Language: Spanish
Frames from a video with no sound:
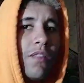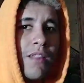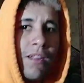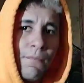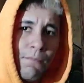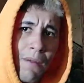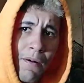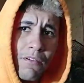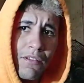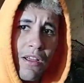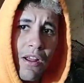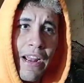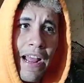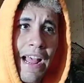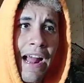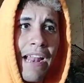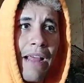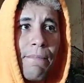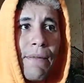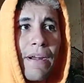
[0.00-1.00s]
Vamos ahora a
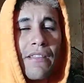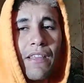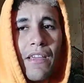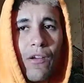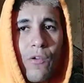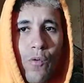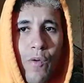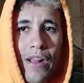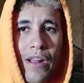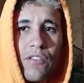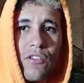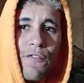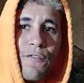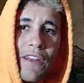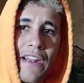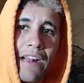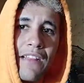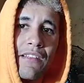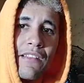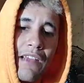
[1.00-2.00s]
la parte 4 y
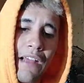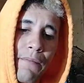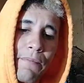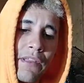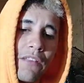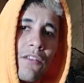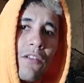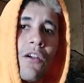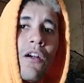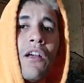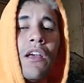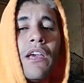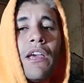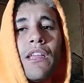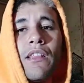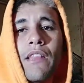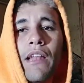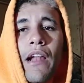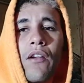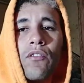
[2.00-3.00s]
final de este capítulo
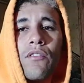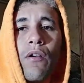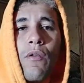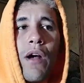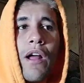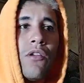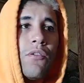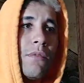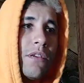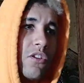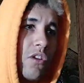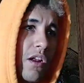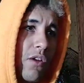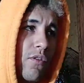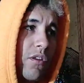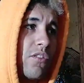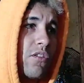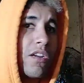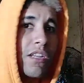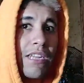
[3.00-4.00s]
de La Rosa Guadalupe. Yo les
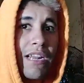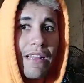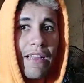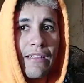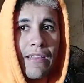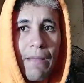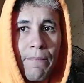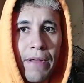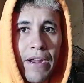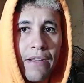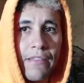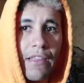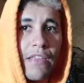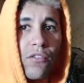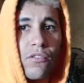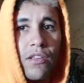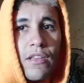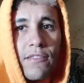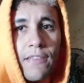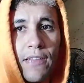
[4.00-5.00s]
cuento qué trata esta parte y
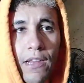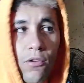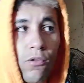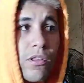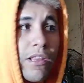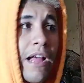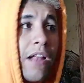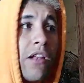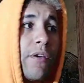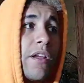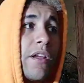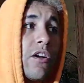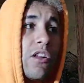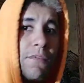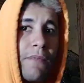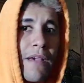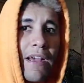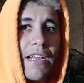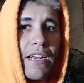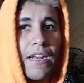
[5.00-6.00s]
ustedes si les gusta lo ven con
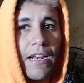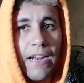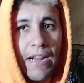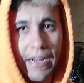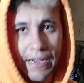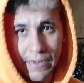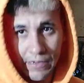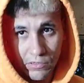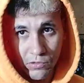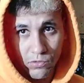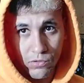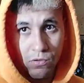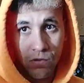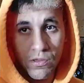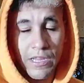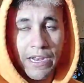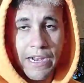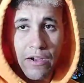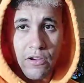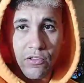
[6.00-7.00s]
imagen en el canal de YouTube de
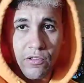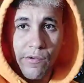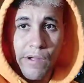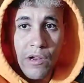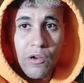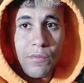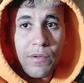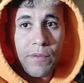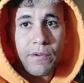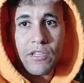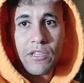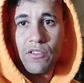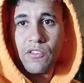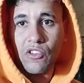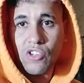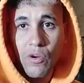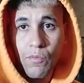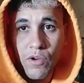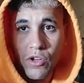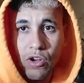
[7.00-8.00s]
La Rosa Guadalupe porque si
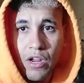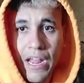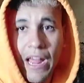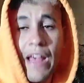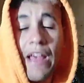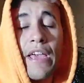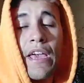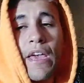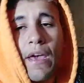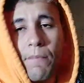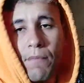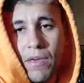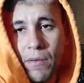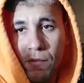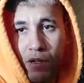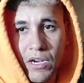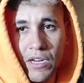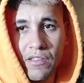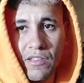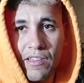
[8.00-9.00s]
yo muestro acá me
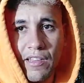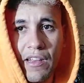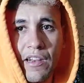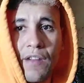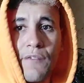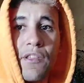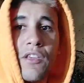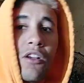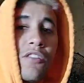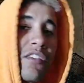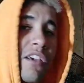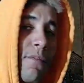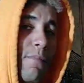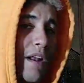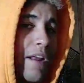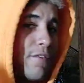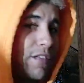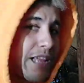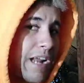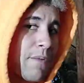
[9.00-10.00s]
desmonetizan el video. Así que para
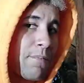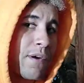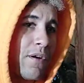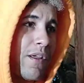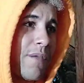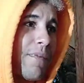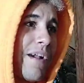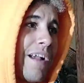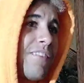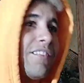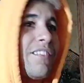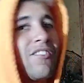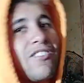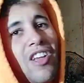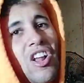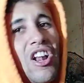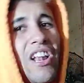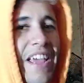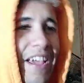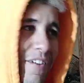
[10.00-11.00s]
evitar problemas
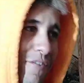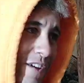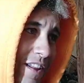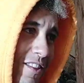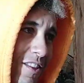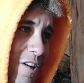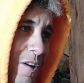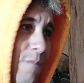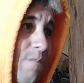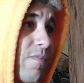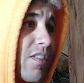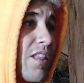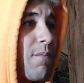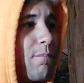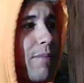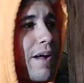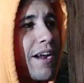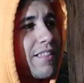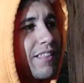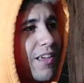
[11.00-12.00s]
solo les cuento.
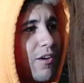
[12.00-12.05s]
Parte